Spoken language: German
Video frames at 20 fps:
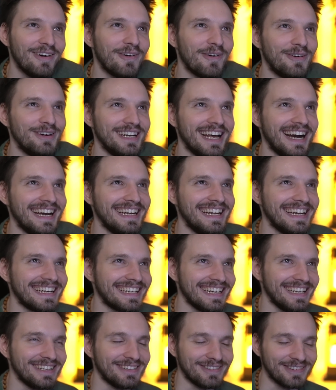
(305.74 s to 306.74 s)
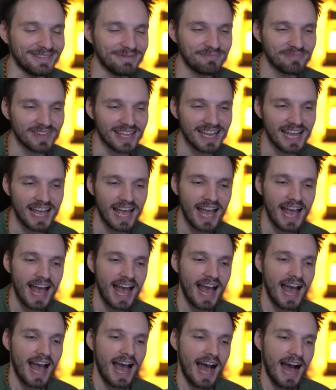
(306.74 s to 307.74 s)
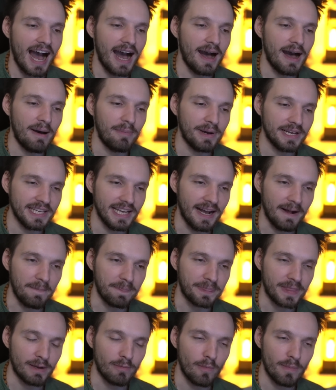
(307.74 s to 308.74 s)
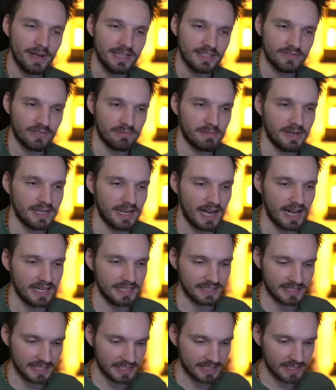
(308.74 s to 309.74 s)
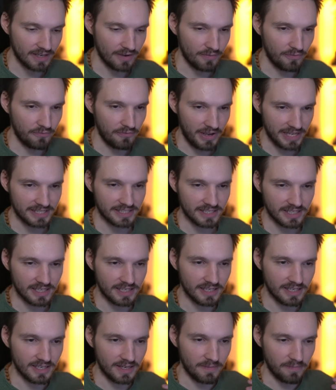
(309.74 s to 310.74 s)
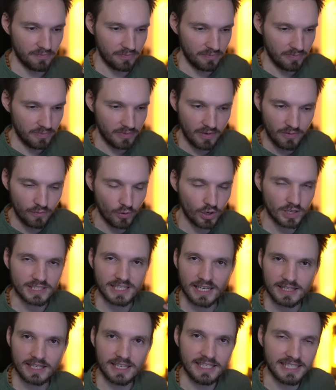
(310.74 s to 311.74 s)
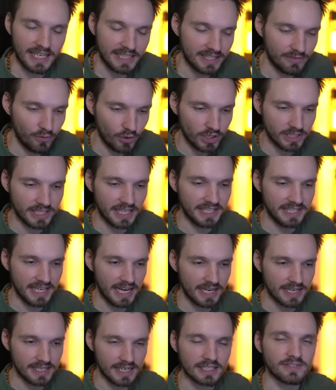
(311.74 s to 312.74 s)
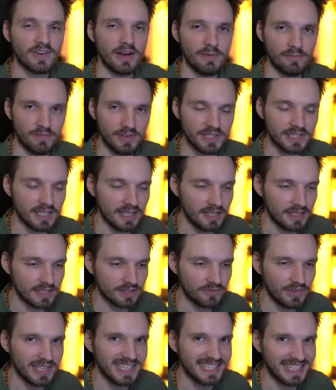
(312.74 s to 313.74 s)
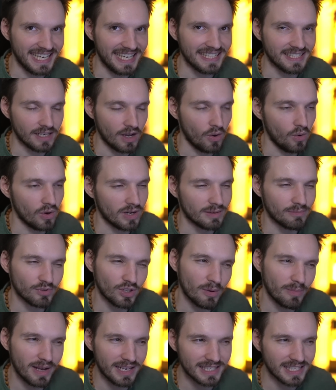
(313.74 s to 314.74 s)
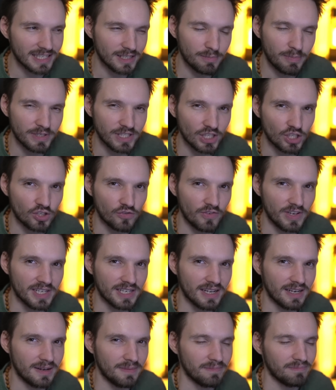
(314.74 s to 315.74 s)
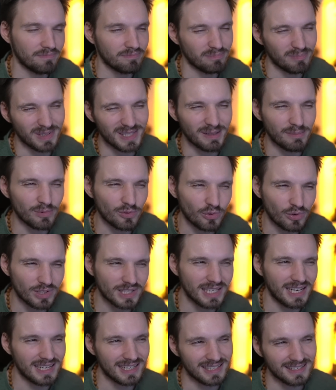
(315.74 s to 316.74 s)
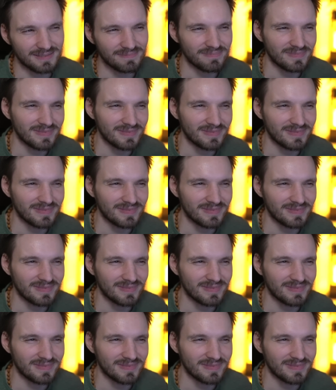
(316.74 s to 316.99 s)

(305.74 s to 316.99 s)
ohne eine Erklärung. Aber ja, der Moment, wenn man halt diese fette wirklich hatte, ich hatte wirklich eine Jacke, das war im Winter, deswegen geht's auch. Im Sommer ist es ein bisschen schwerer mit einem Rucksack,